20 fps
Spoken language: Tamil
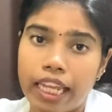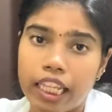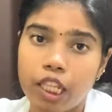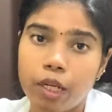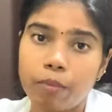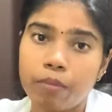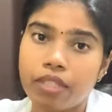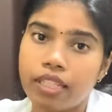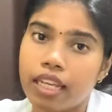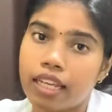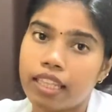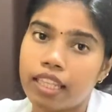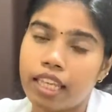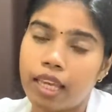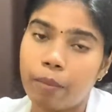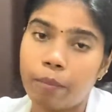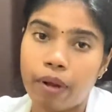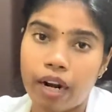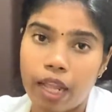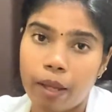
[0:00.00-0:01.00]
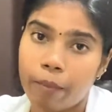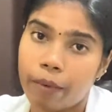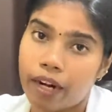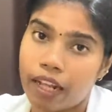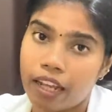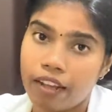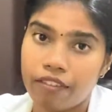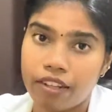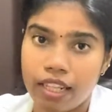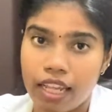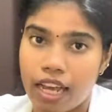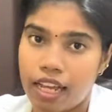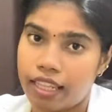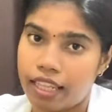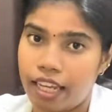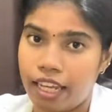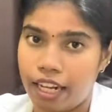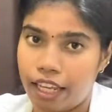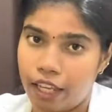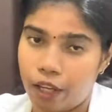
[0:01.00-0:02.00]
எதிர்ப்பு சக்தியை பல மடங்கு வந்து
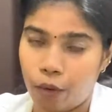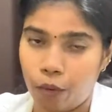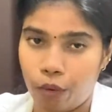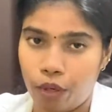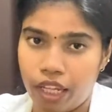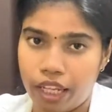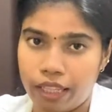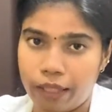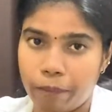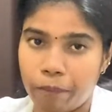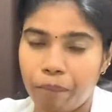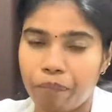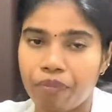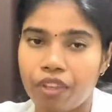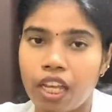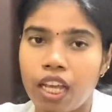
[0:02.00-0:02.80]
அதிகரிக்கக்கூடியது